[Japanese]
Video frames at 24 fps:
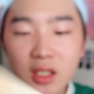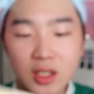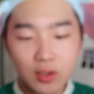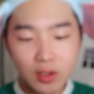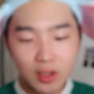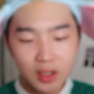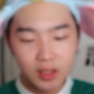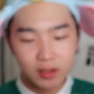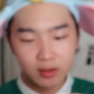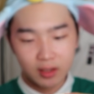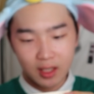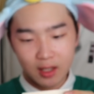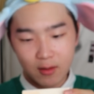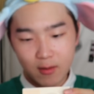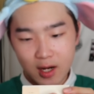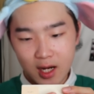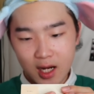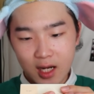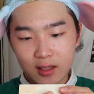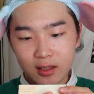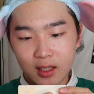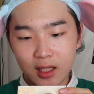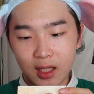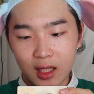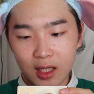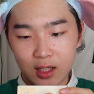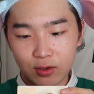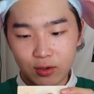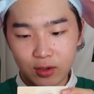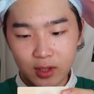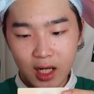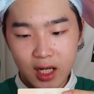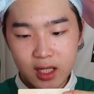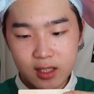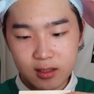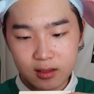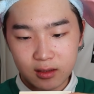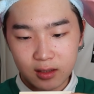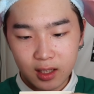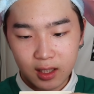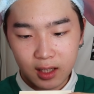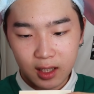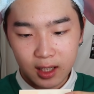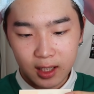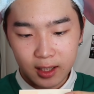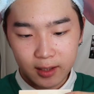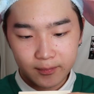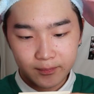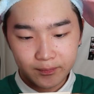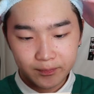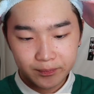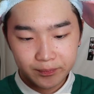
色なんだろうね。わかんないけど、とりあえず中